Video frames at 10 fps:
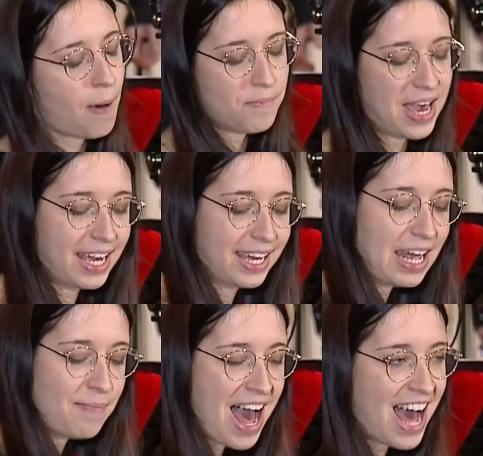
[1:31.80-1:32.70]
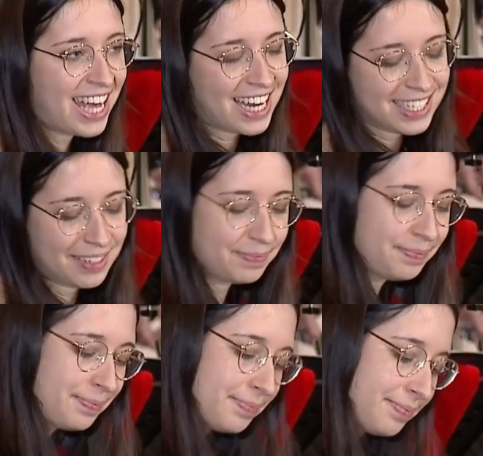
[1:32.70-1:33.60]
on y retrouvera notamment des
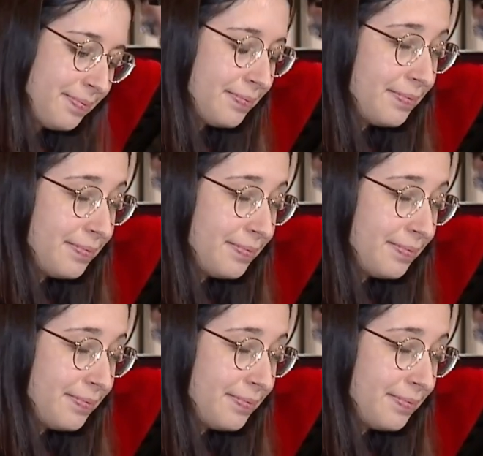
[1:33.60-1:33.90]
chansons de West